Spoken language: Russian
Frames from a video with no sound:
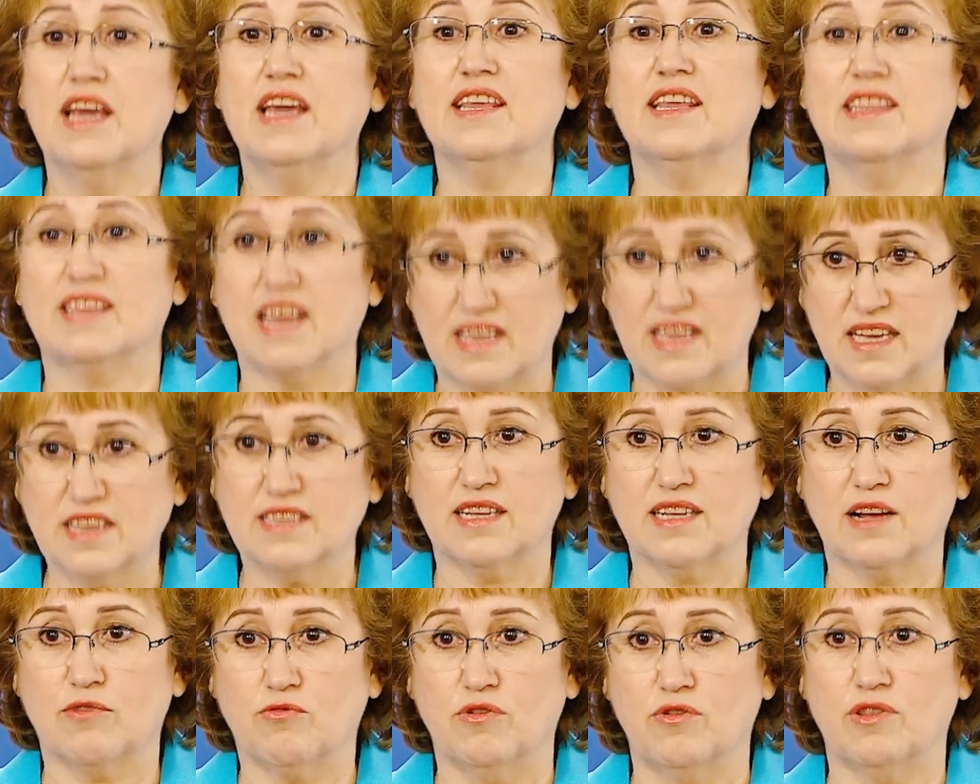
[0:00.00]
И таких
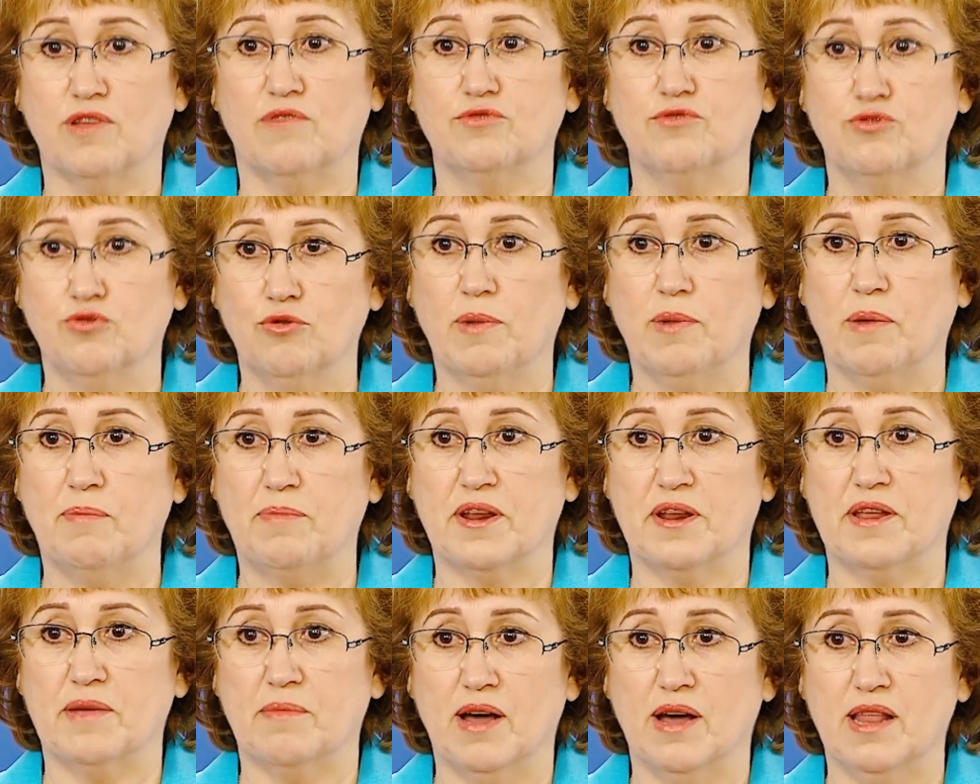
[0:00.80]
законов Дума
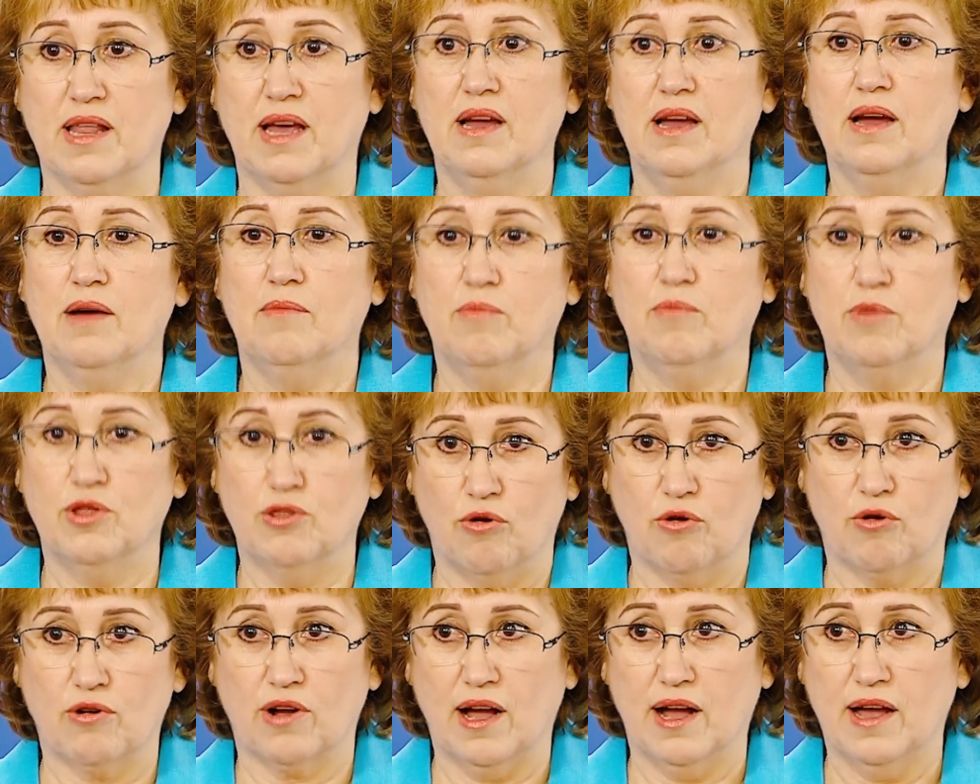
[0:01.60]
принимала
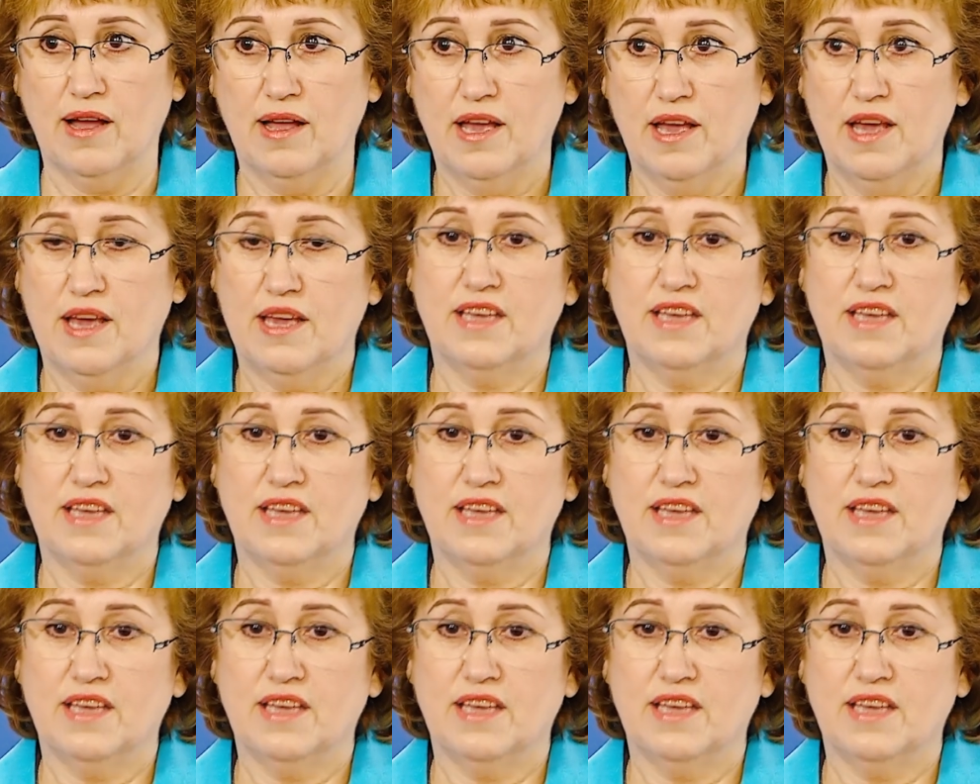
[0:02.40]
много.